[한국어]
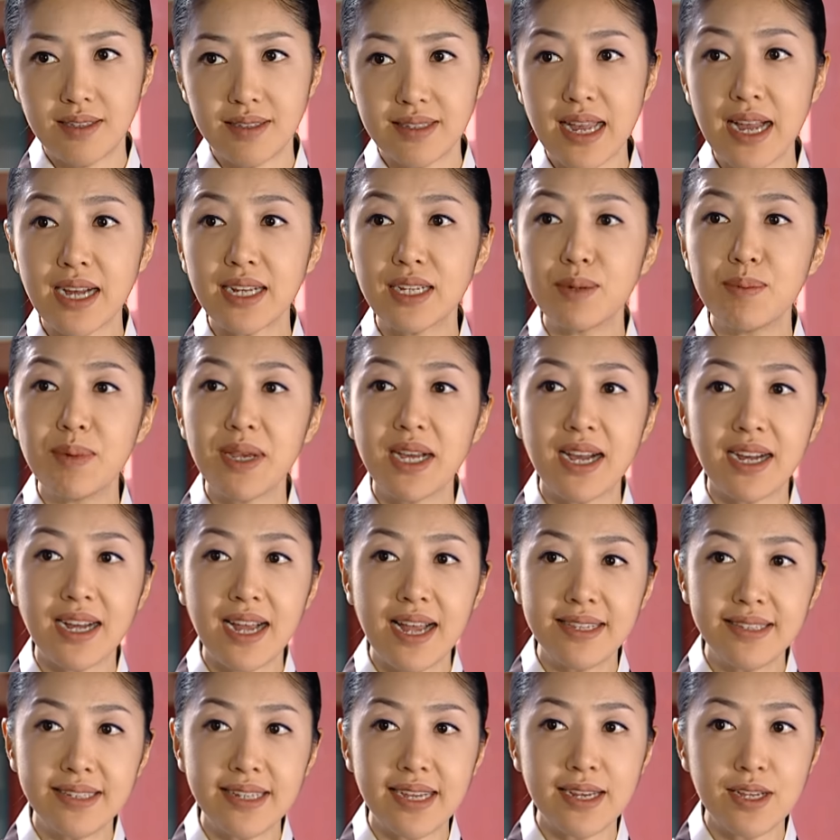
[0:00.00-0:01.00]
장금이가
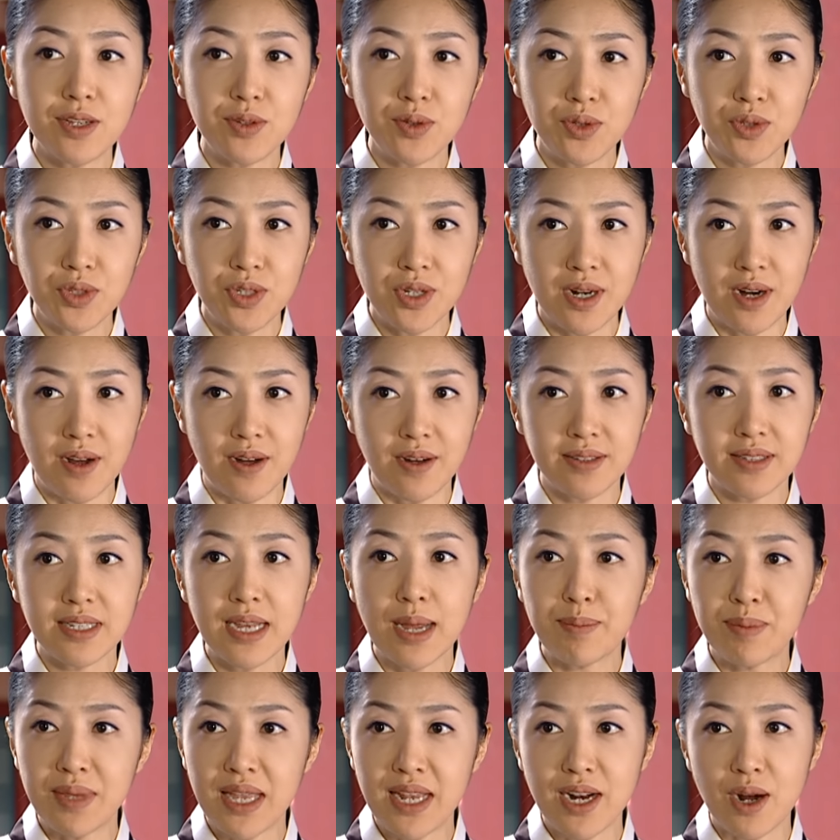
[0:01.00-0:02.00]
간장에 수치를 넣어
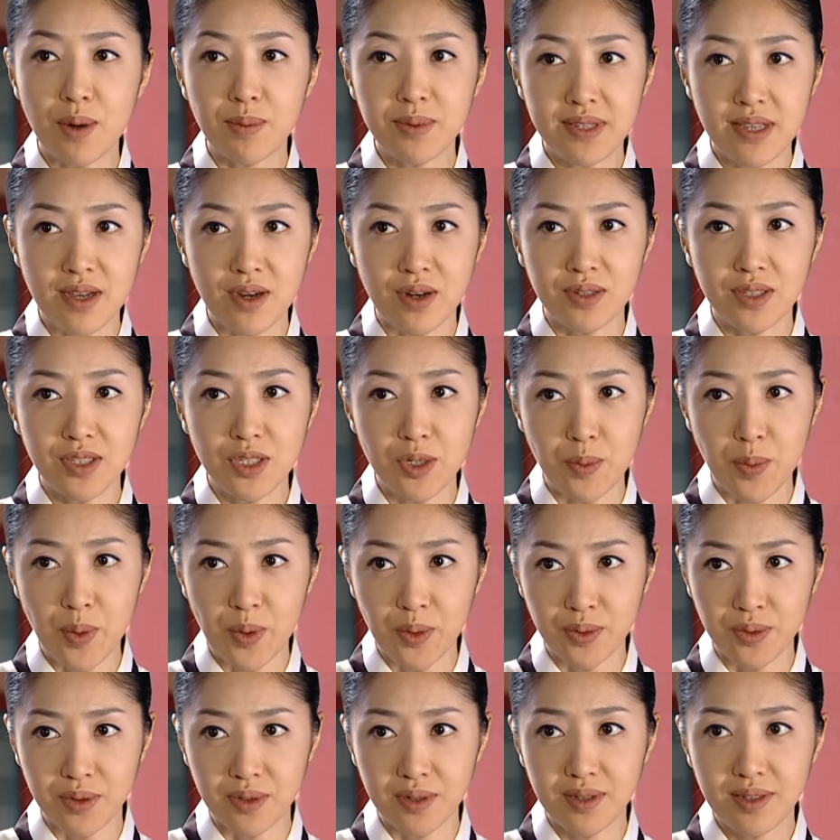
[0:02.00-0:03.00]
잡내를 없앤 것을
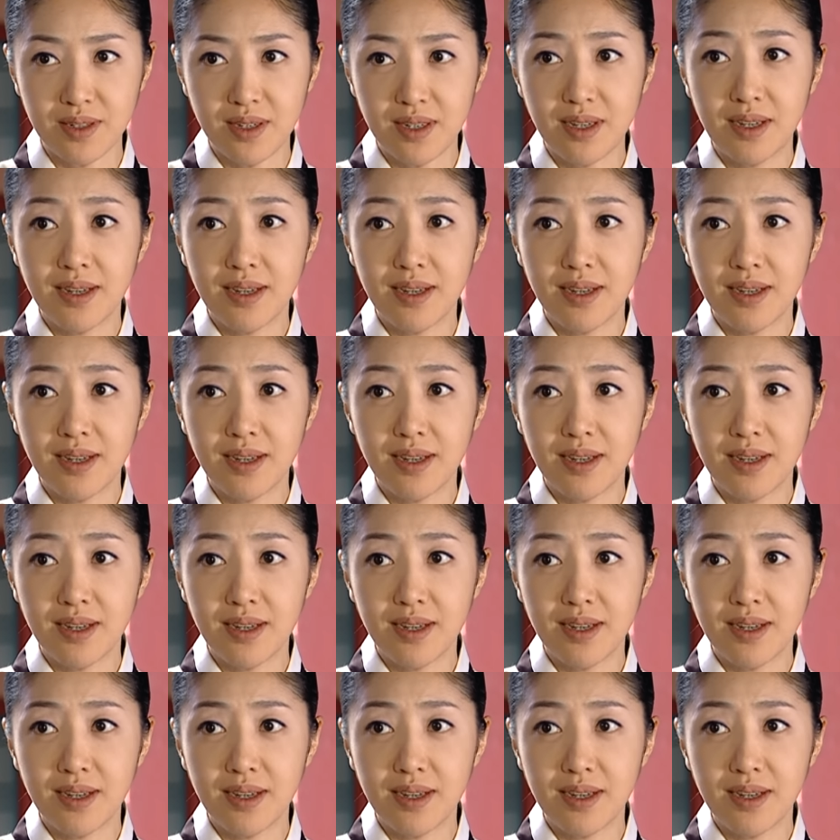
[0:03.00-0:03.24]
보고